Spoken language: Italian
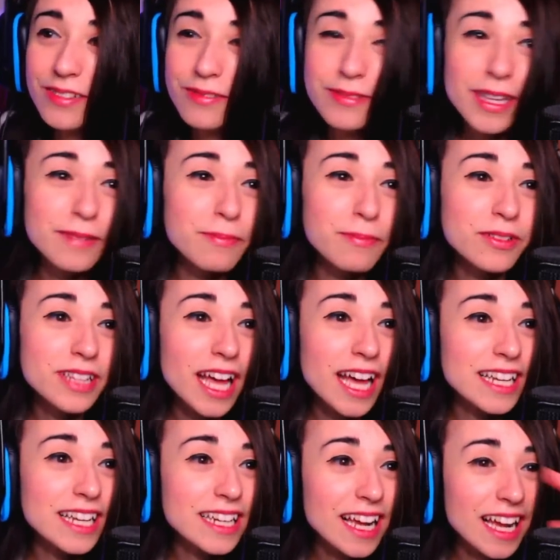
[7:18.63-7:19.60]
nel,
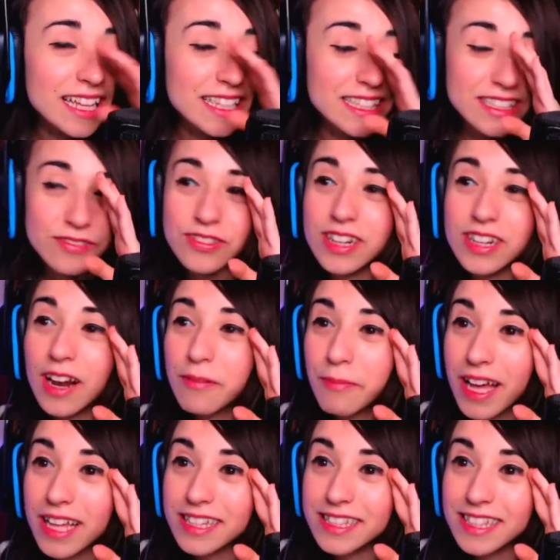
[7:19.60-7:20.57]
motel, ragazzi,
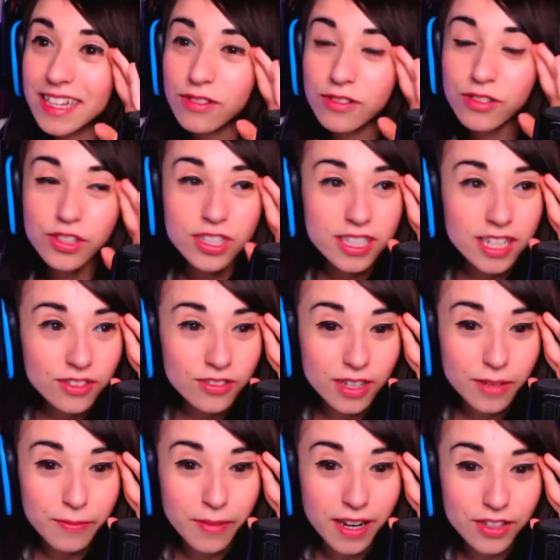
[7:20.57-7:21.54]
finalmente. Non ci credo
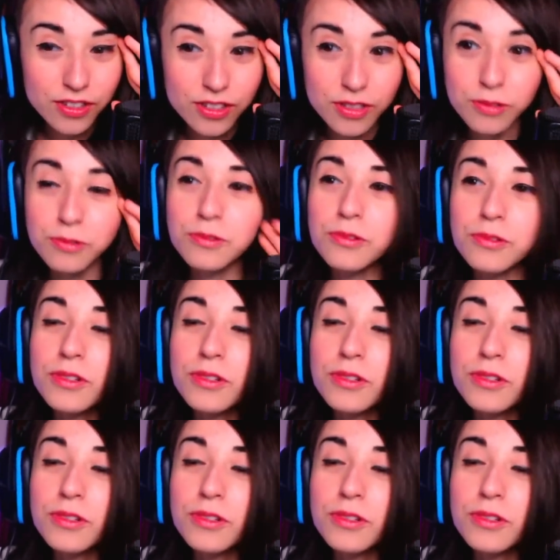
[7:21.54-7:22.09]
che mi ha lasciato tutto il